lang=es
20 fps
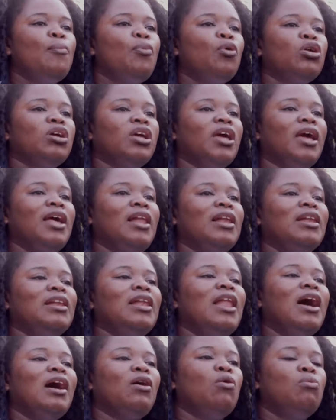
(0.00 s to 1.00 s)
Porque
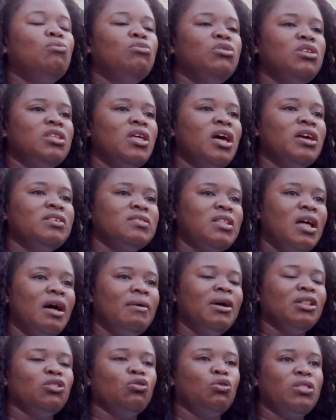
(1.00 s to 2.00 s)
la comunidad
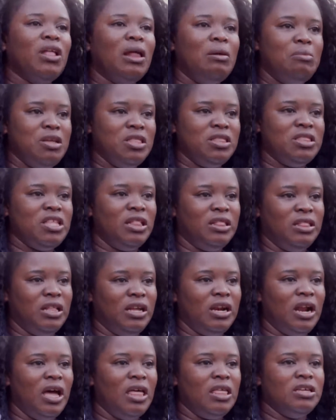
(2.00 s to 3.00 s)
estaba totalmente
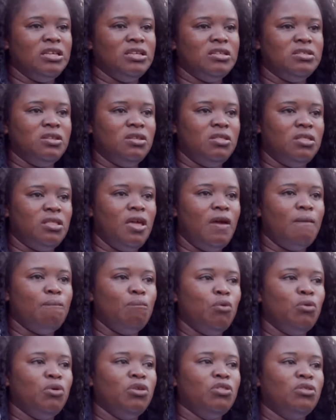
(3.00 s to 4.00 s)
aterrada en ese tiempo.